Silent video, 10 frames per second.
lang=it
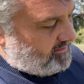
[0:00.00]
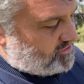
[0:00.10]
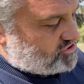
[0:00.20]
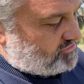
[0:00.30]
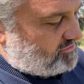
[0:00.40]
il
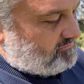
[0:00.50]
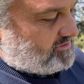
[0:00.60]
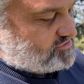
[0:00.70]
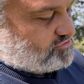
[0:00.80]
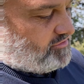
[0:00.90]
centro del
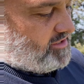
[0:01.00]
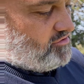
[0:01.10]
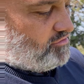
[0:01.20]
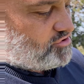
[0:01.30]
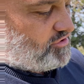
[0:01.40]
bastone
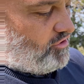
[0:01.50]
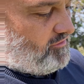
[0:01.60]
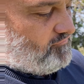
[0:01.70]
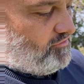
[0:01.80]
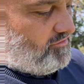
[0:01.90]
io lo
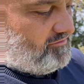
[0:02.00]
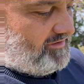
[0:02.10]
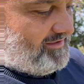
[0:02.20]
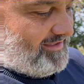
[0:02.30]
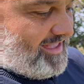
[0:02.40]
trovo a
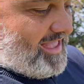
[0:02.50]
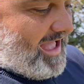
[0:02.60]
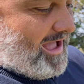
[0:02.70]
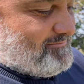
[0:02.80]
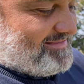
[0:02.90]
metà fra
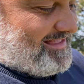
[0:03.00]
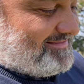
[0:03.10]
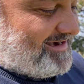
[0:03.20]
le due, metà righe,